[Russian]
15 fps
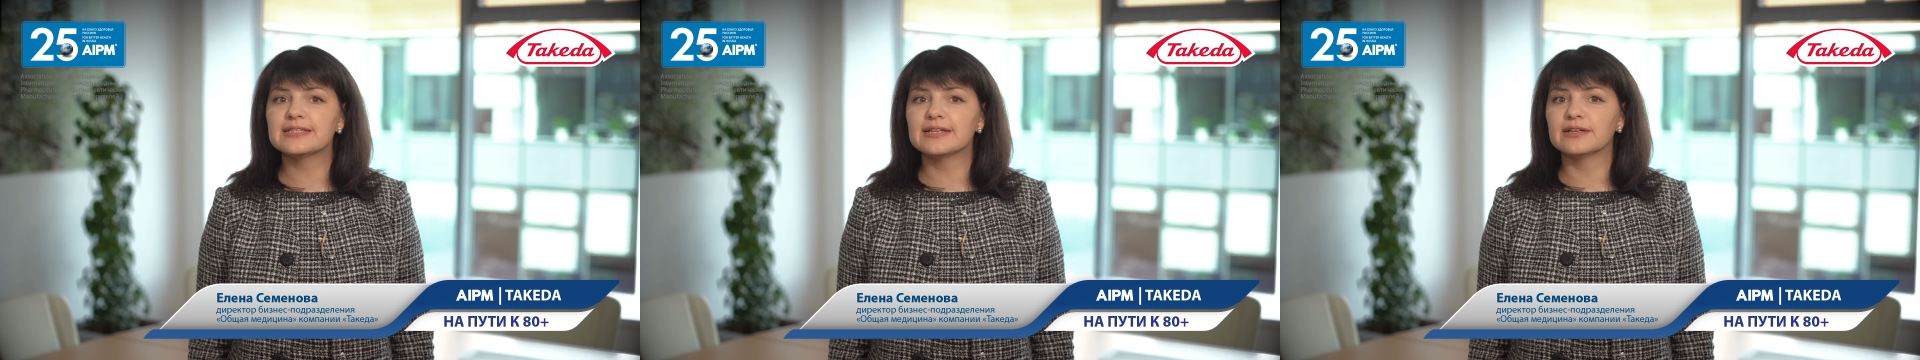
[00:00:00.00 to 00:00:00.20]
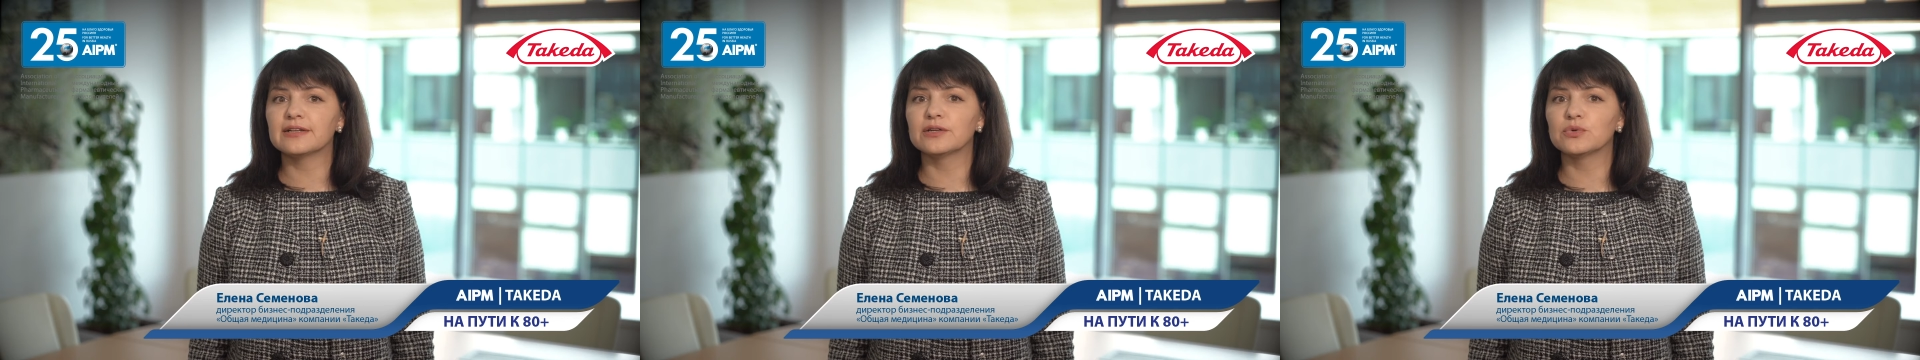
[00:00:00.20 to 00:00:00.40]

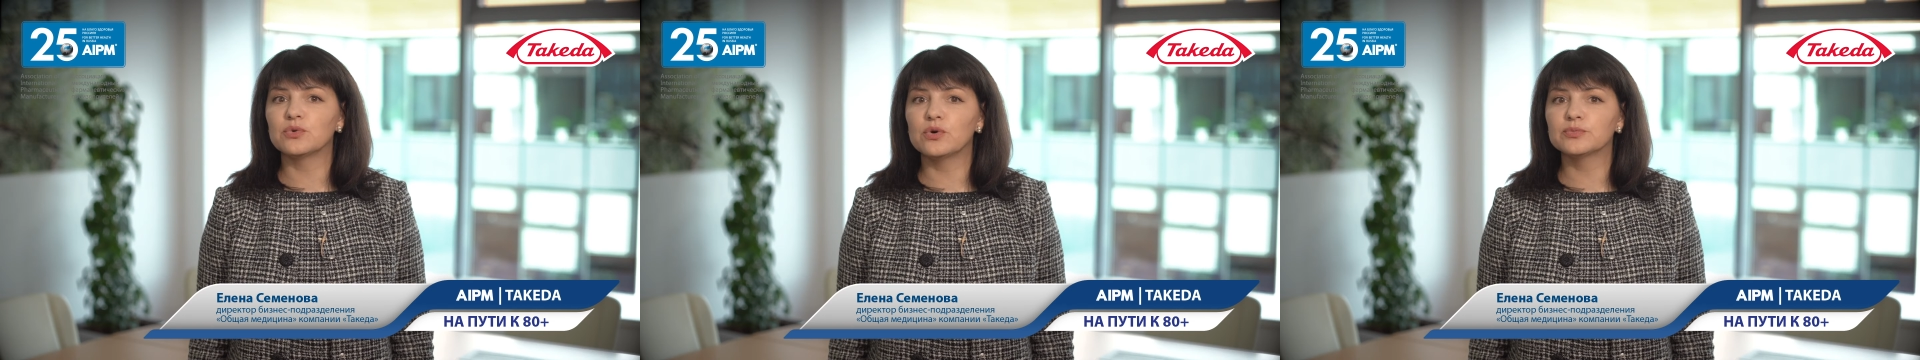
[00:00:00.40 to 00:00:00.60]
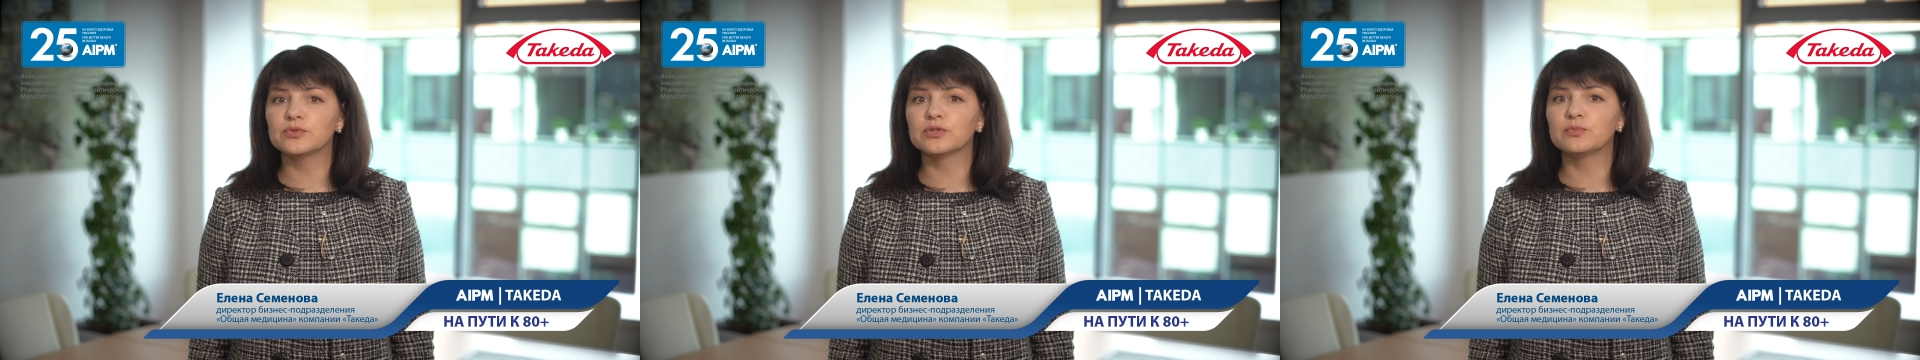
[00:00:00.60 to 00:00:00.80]

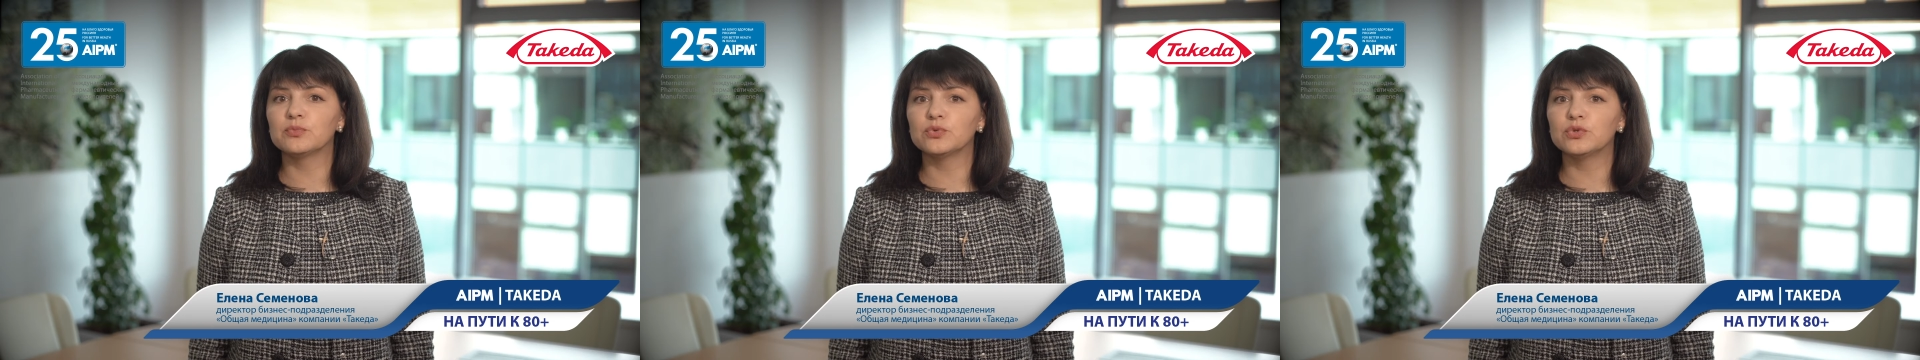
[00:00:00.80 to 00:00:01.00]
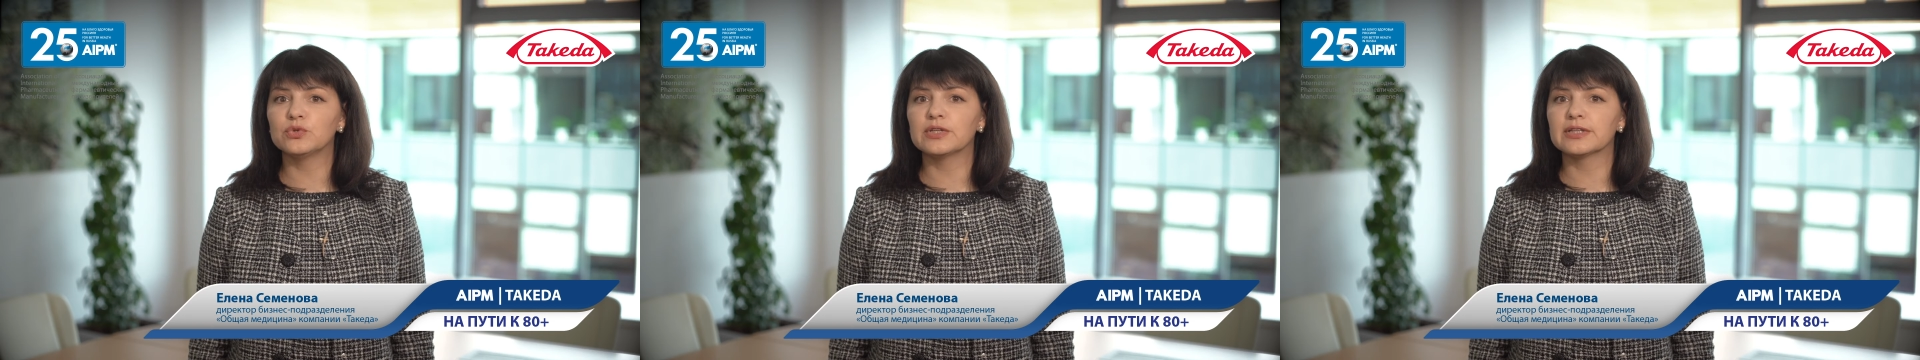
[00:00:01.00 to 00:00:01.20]
эргокомнат
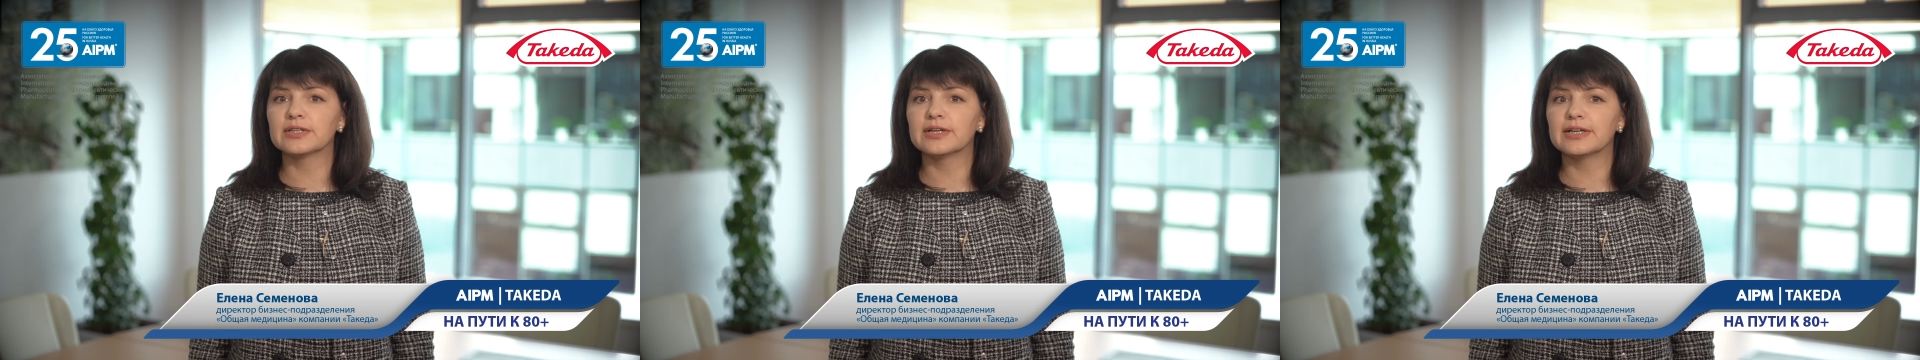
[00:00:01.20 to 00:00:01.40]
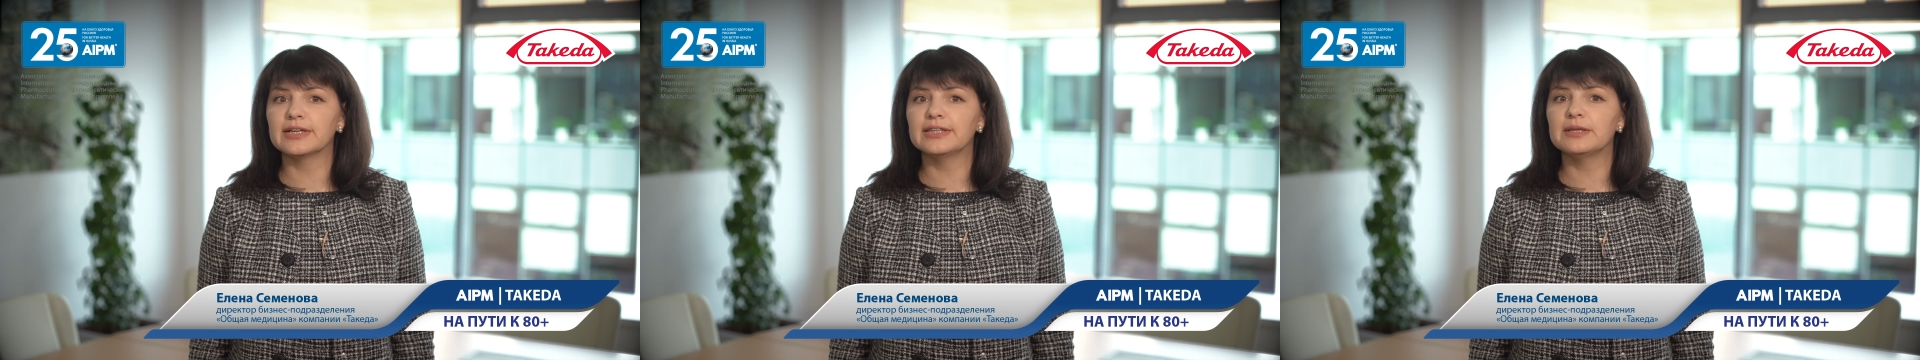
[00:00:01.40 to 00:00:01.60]
будут
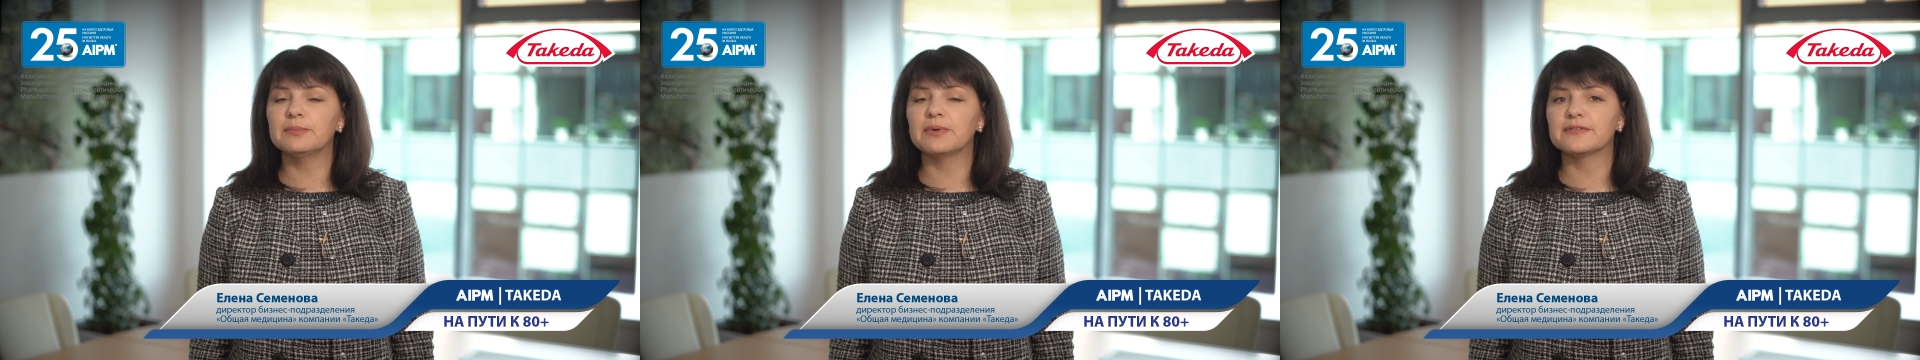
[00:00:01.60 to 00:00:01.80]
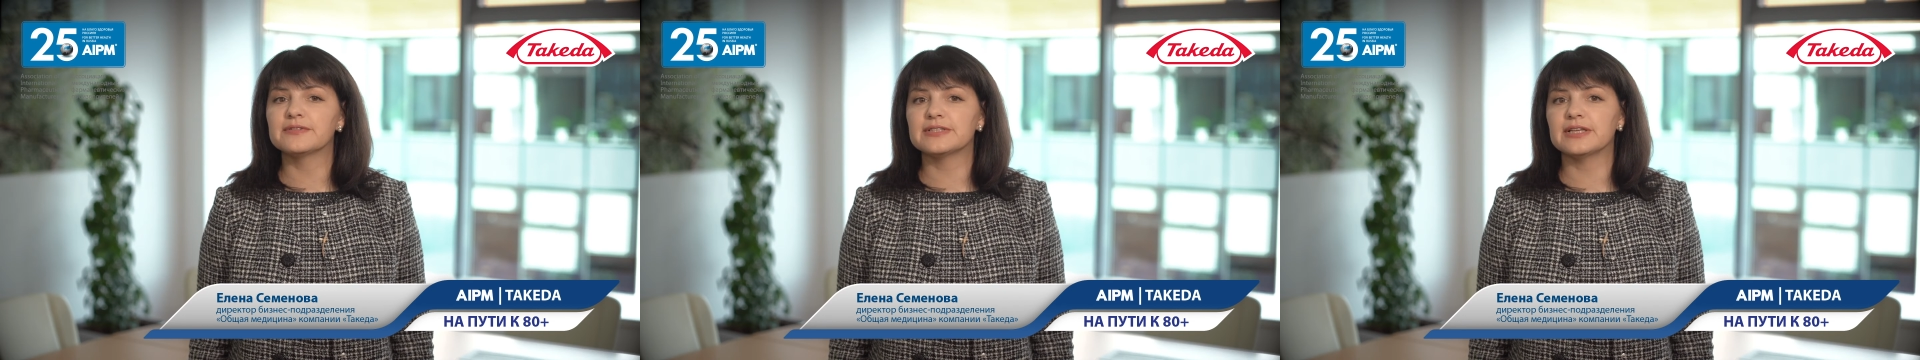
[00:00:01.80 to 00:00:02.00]
открыты
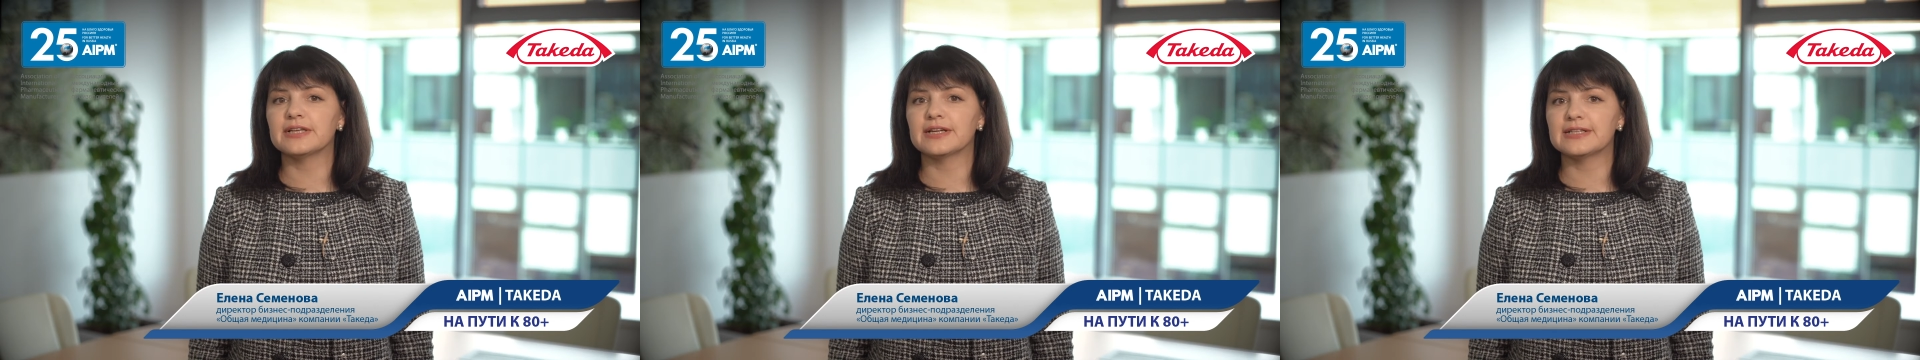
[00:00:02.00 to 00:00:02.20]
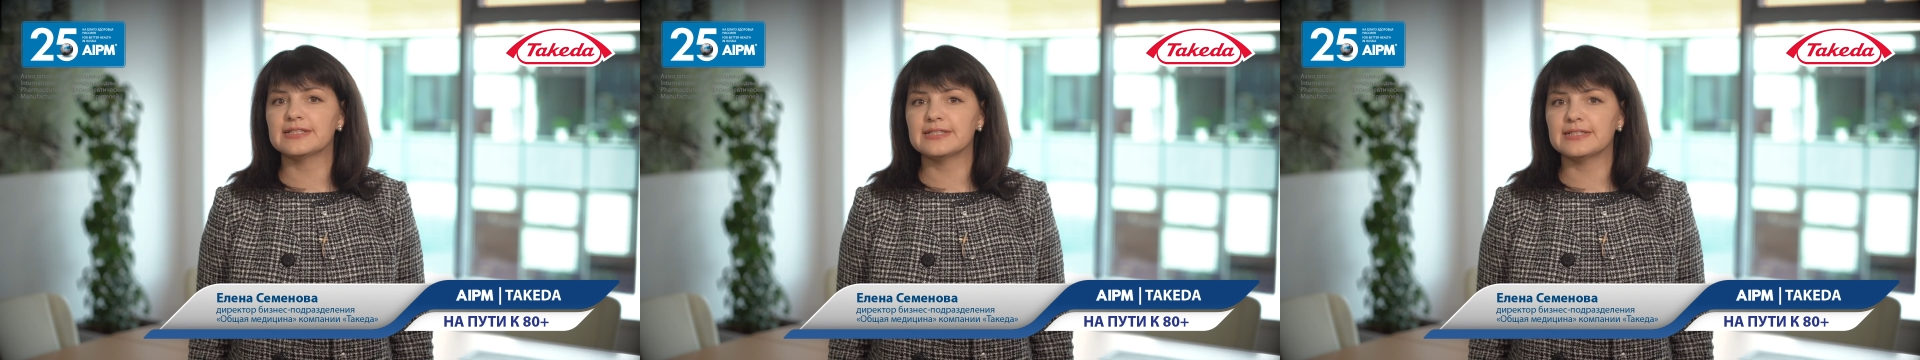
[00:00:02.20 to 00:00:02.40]
по всей
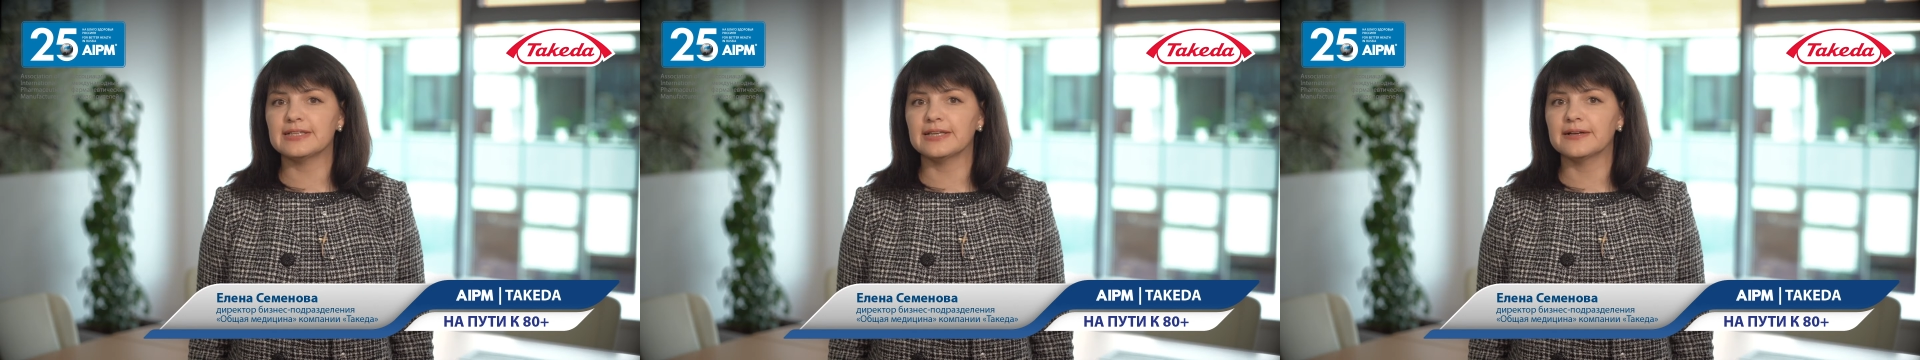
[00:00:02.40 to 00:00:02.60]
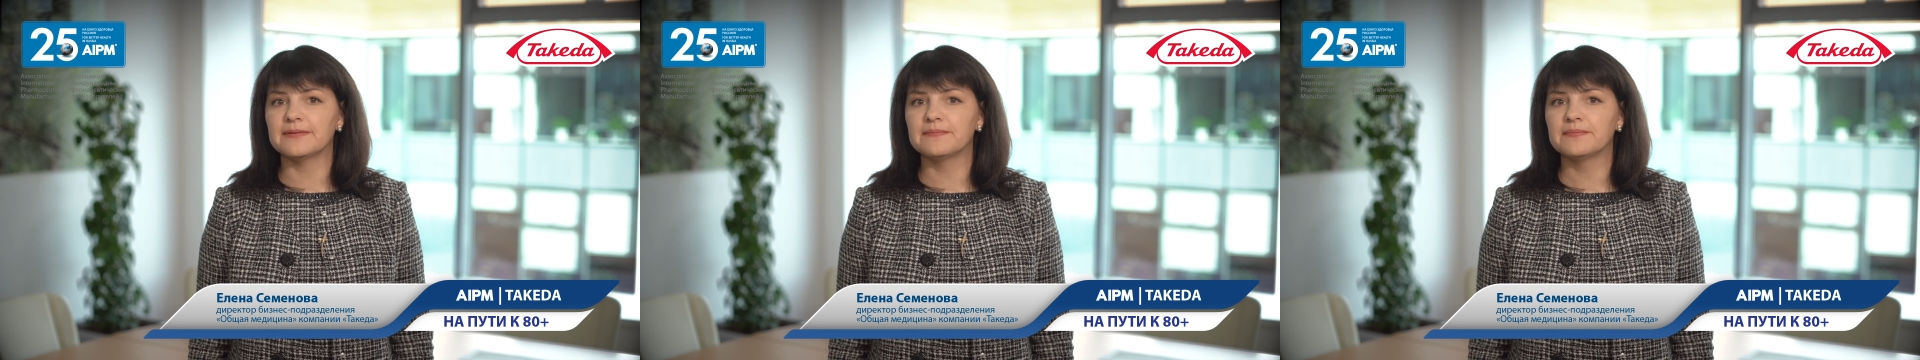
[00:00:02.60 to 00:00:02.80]

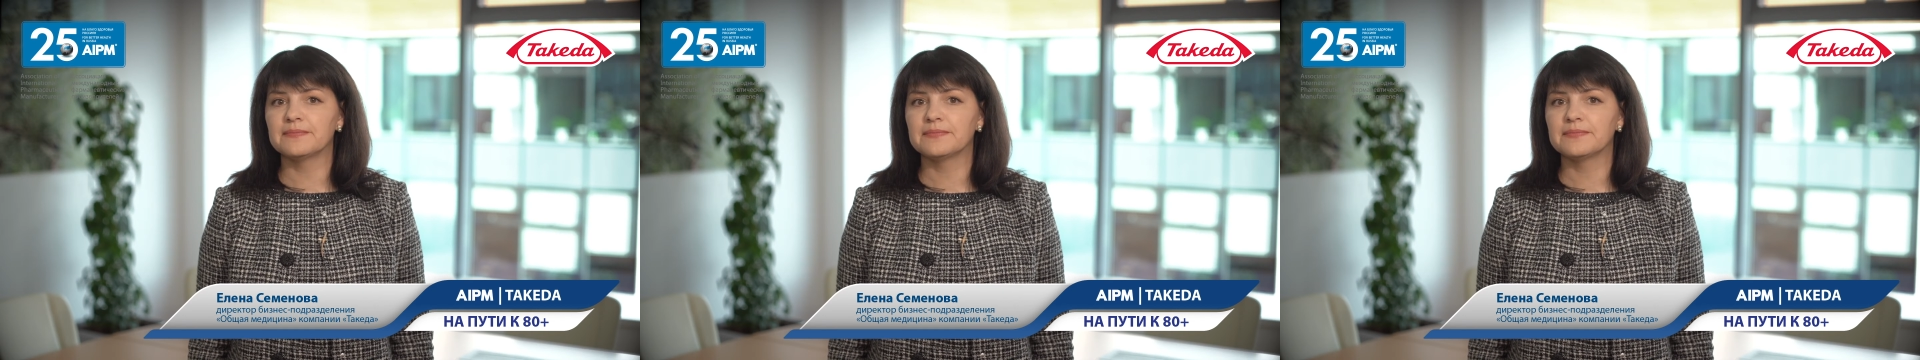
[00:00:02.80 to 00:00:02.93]
России.